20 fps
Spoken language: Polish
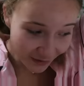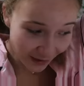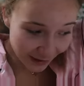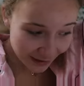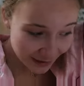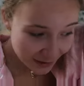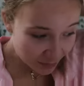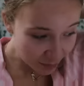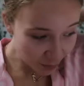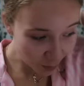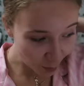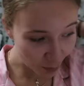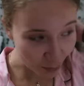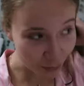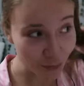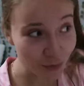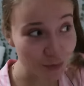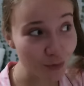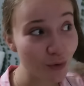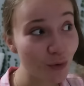takim po
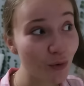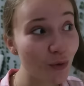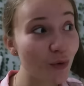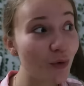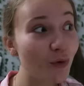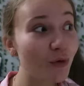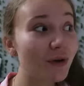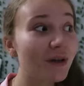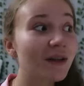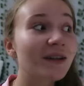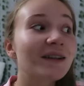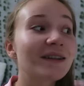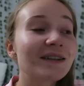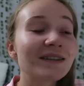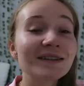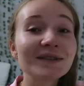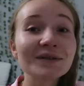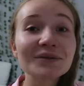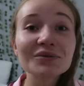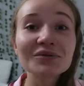prostu,
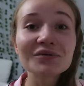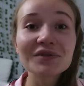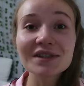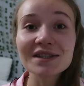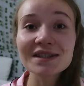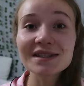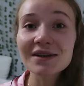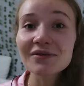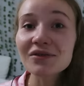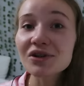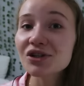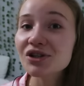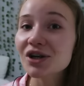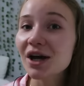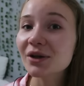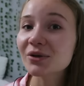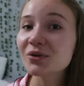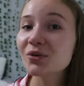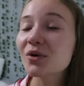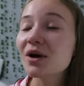y, wiecie,
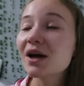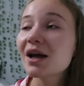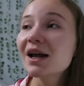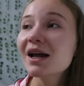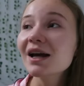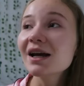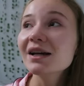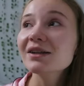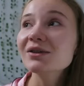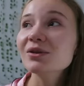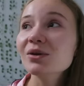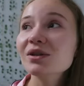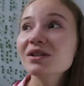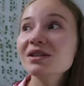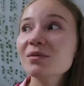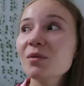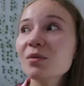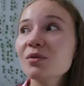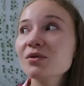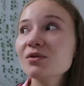zawieszeniu i to
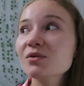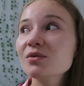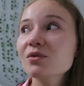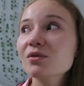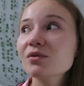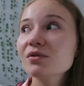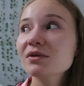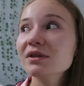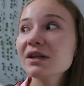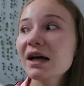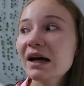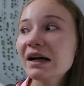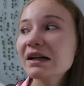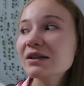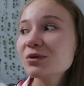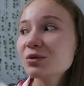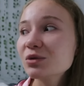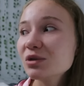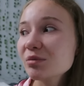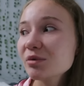jest po prostu
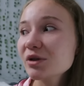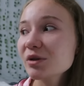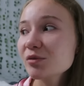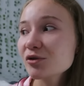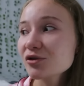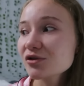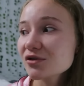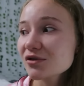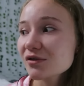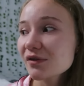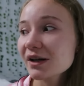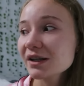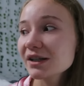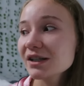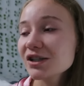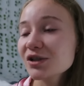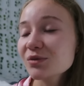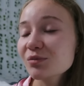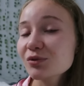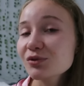tak duże
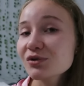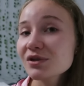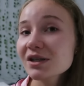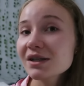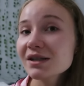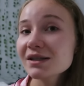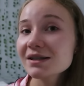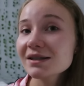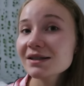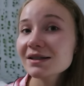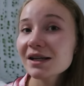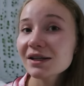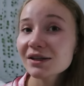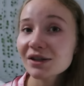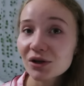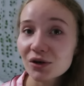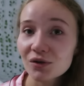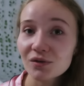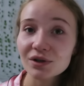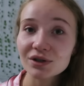przebodźcowanie, że później jest,
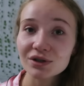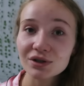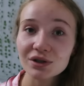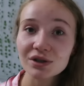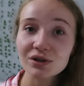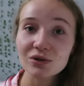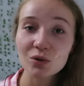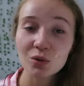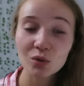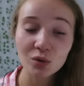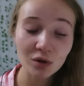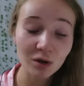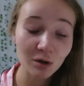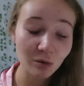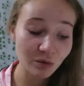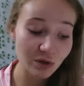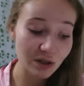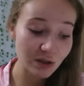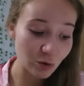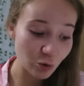dlatego właśnie trudno
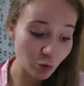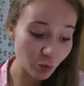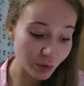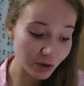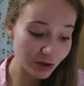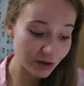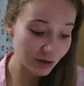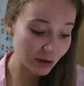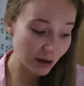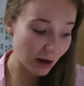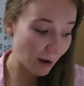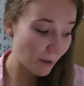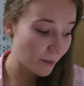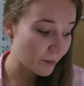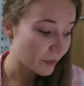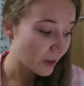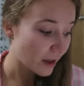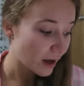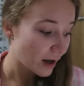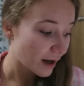nam się skupić na,
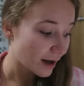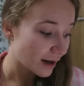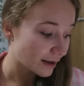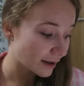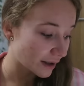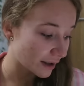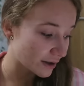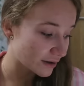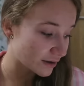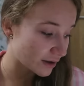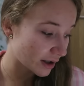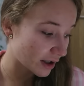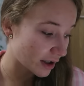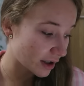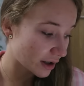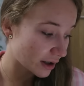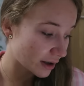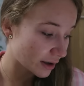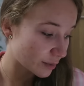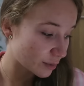na jakichś
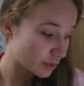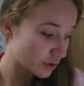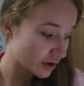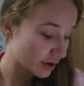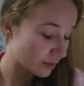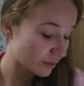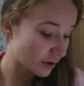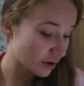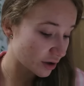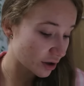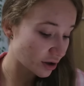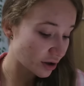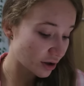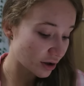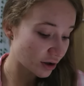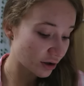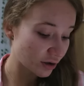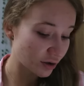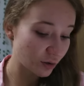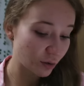takich e, przyziemnych
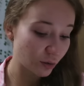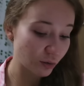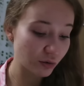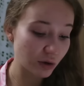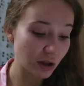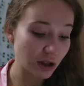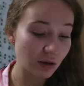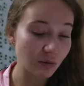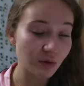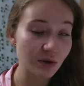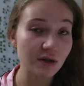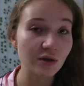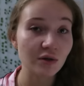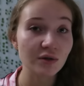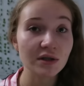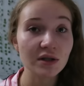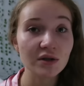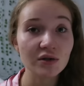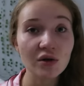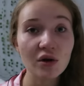rzeczach, czy trudniej nam się
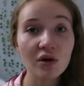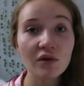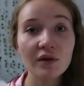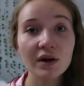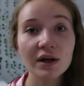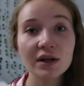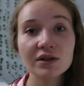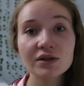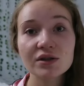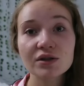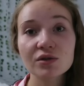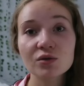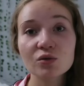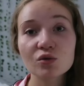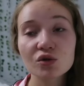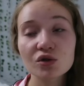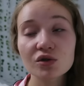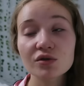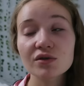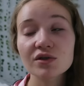skoncentrować,
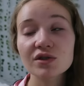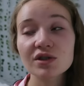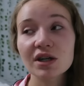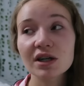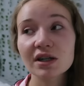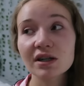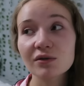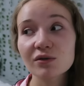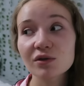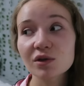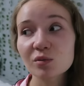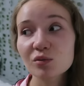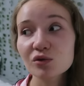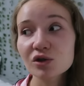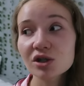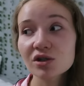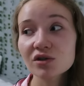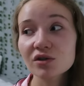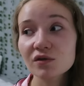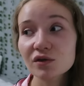ucząc się i tego
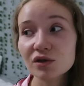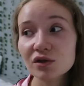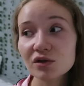typu rzeczy, to